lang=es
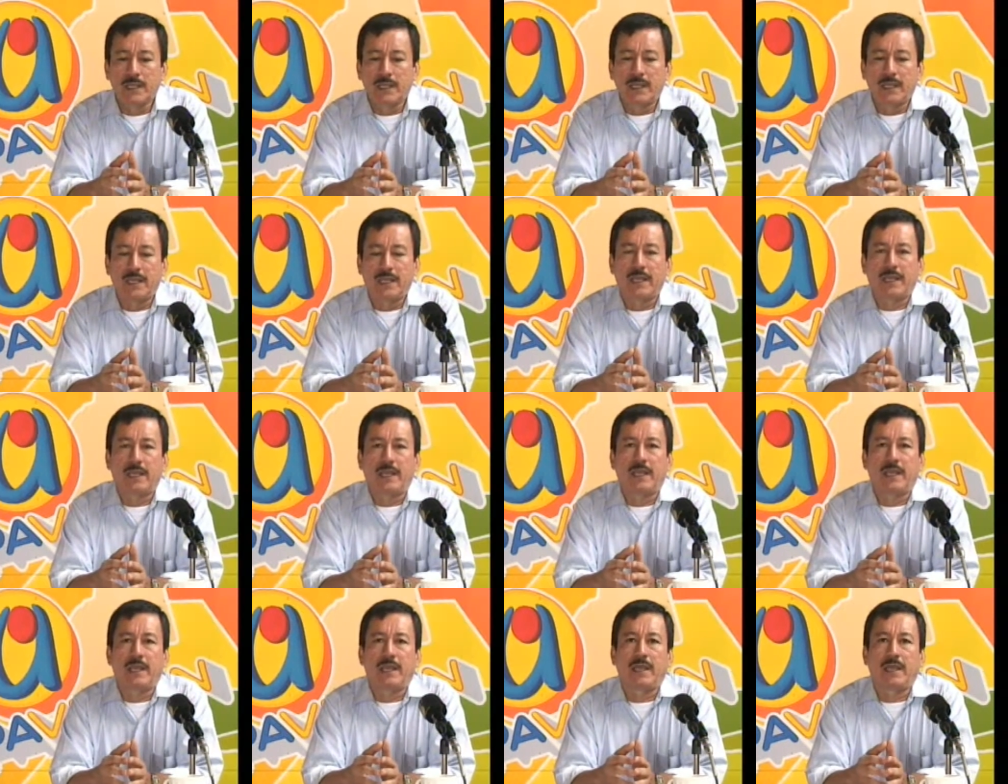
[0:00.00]

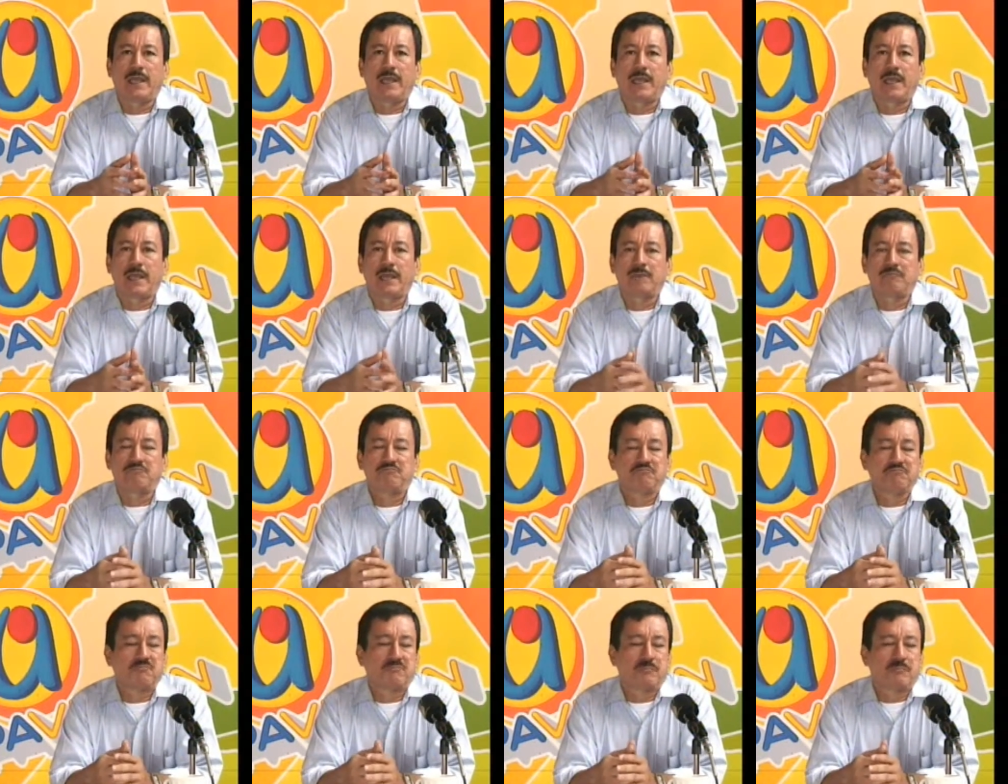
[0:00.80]
Eh,
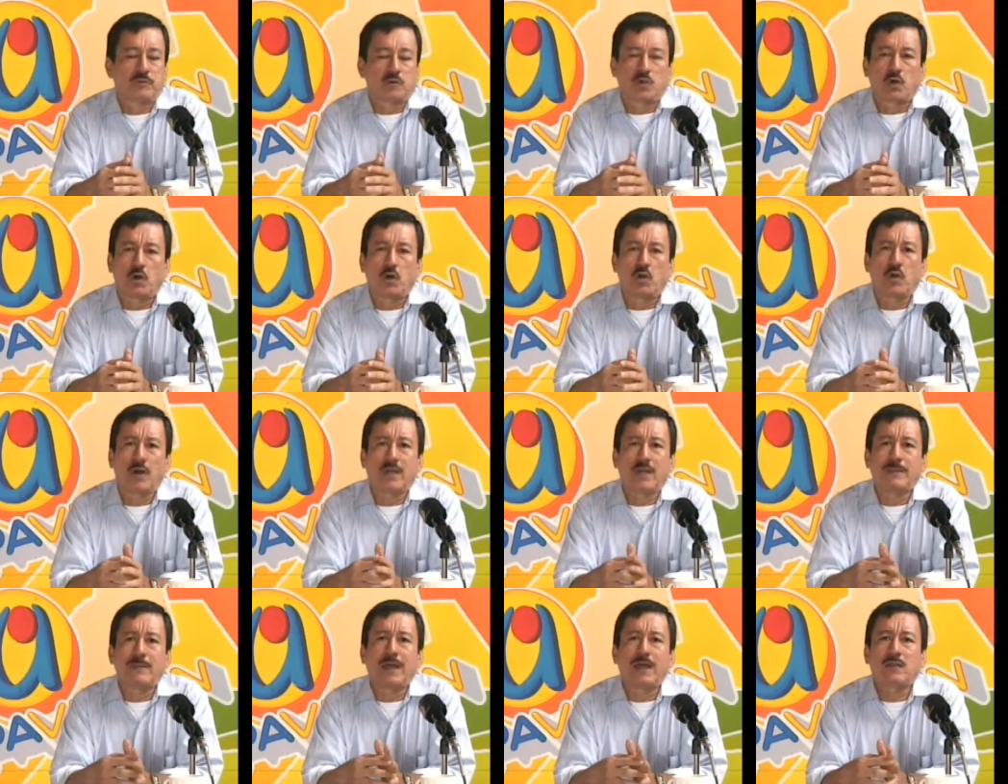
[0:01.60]
todos los
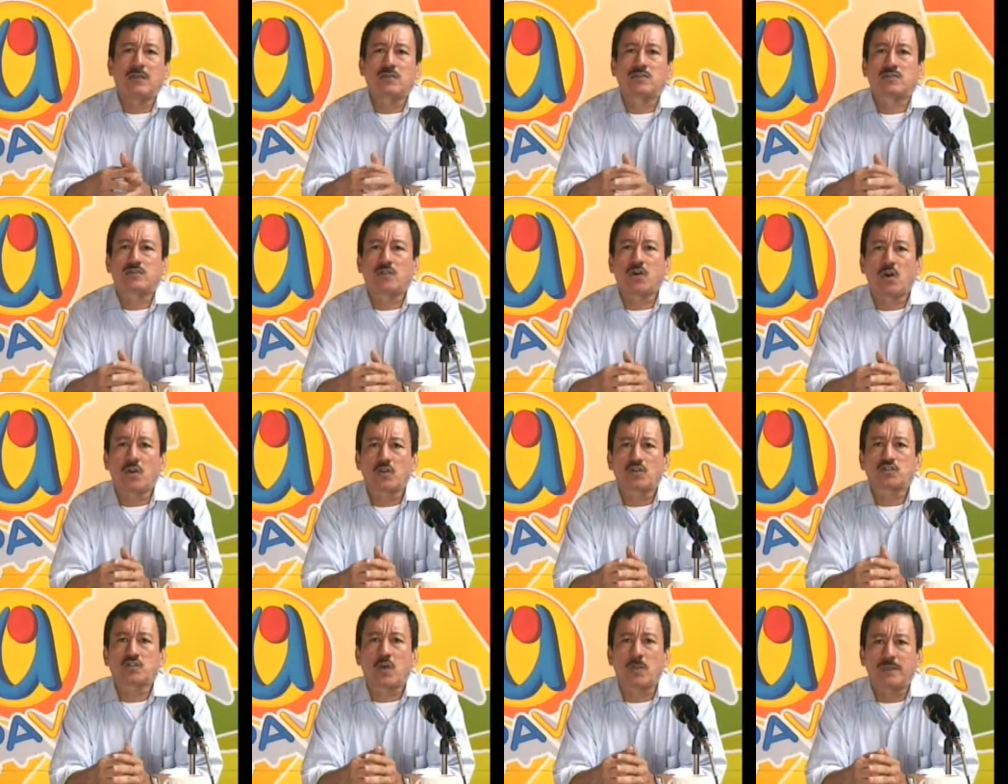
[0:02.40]
animados, todos
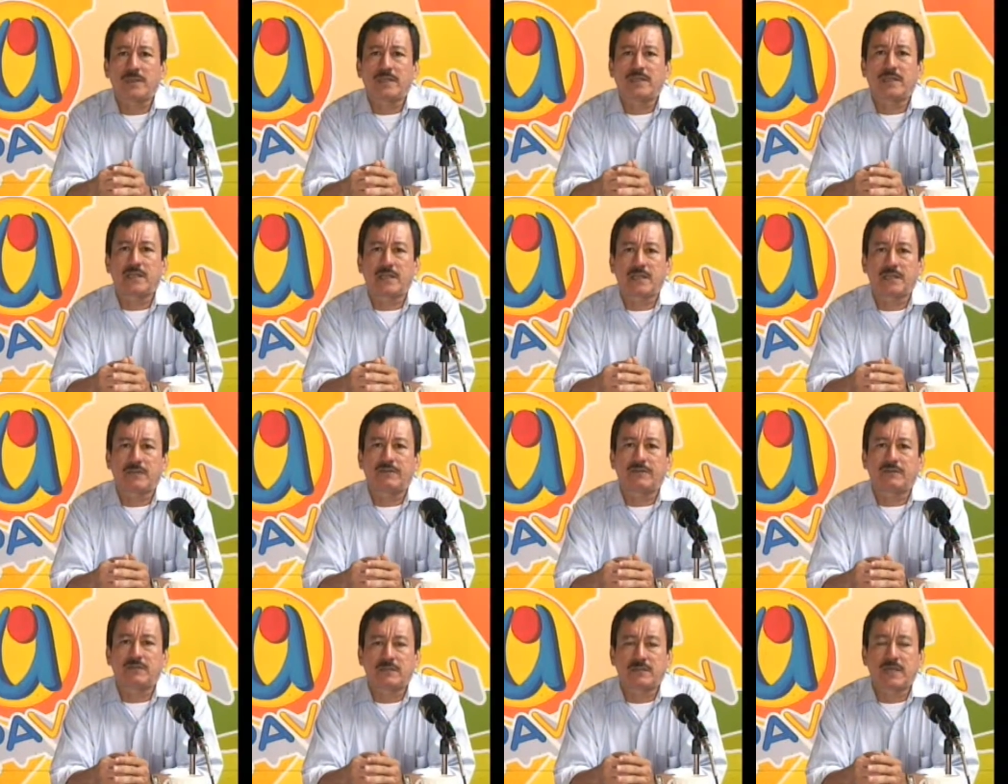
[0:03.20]
los cómics tienen
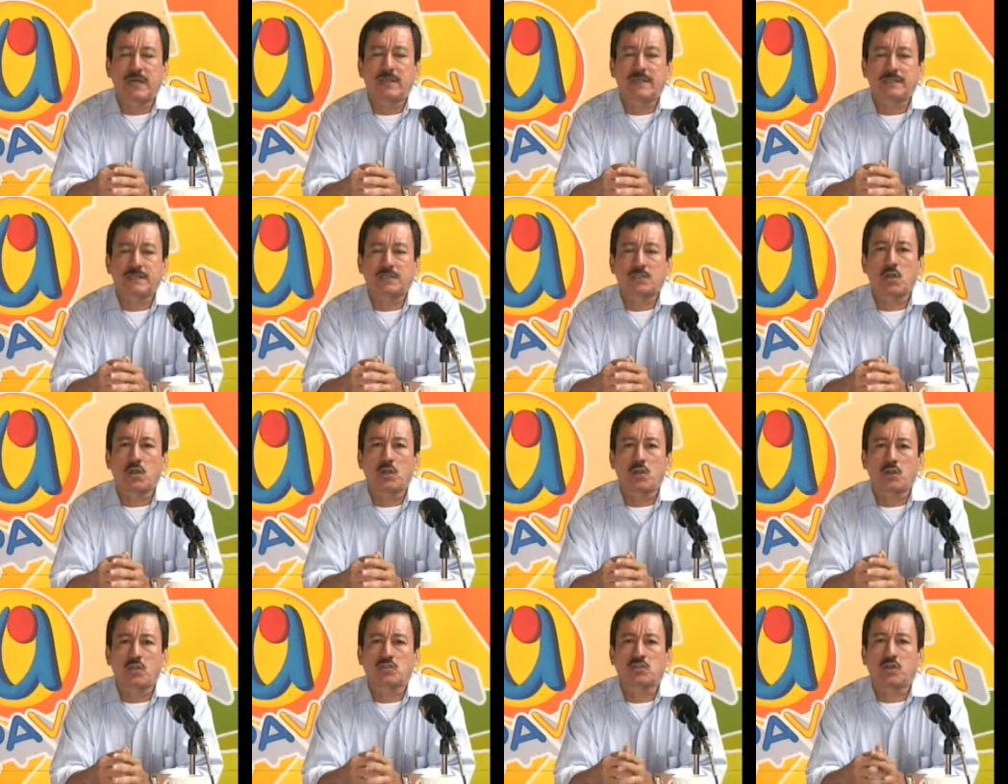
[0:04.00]
dificultades,
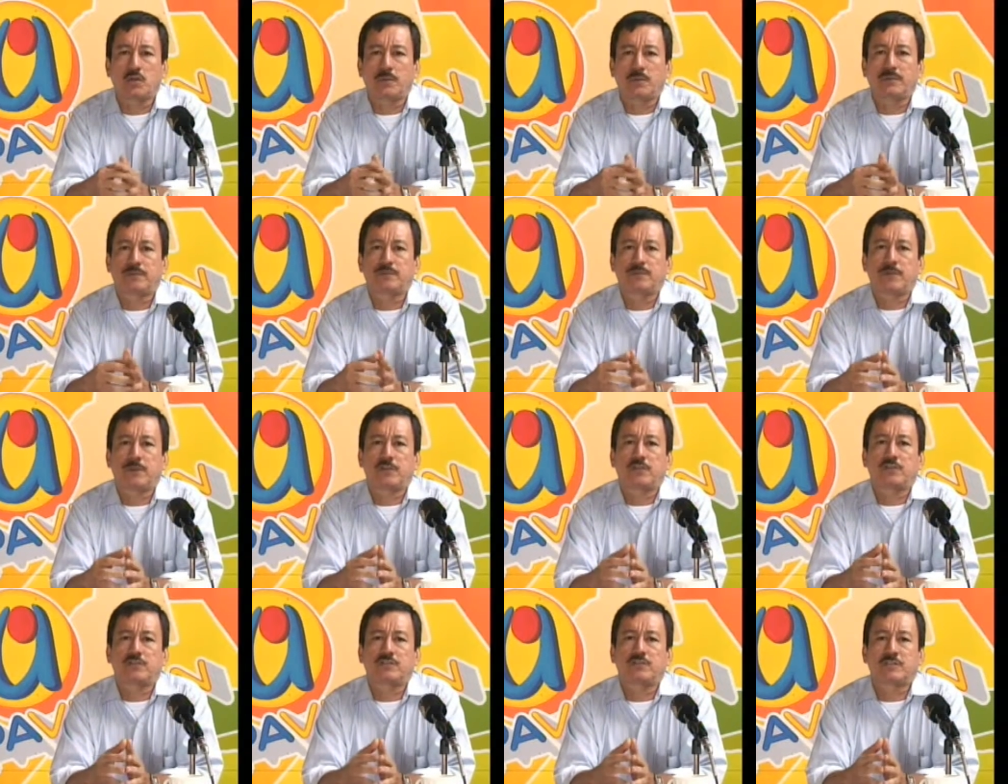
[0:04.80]
todos los cómics, por
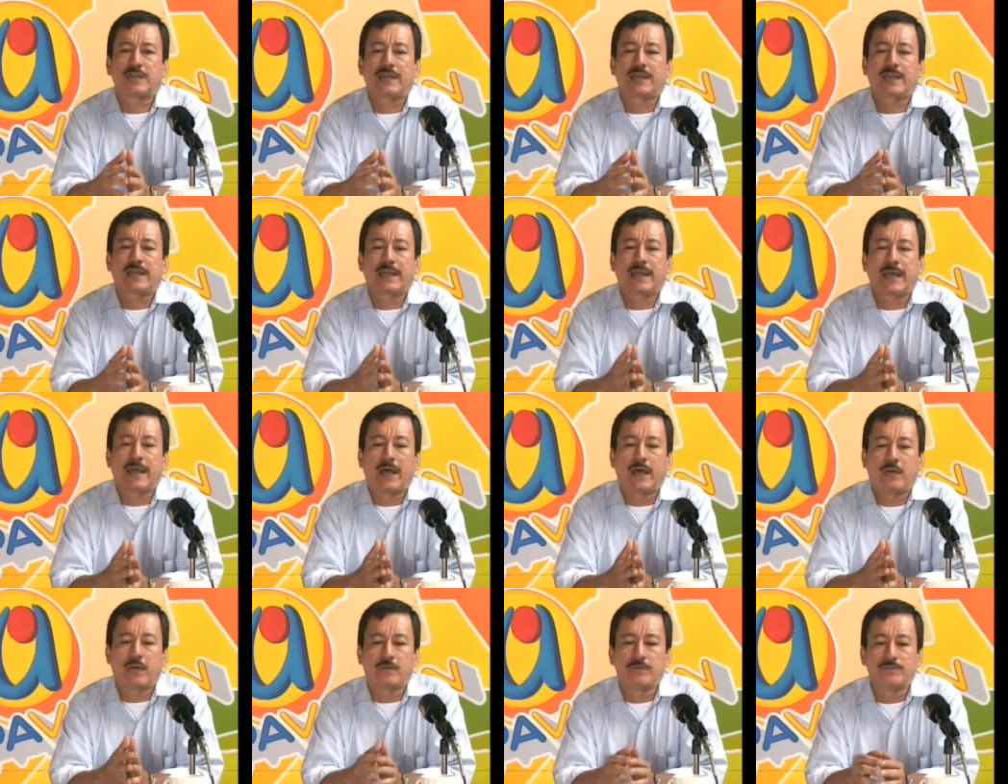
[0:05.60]
eso se han creado.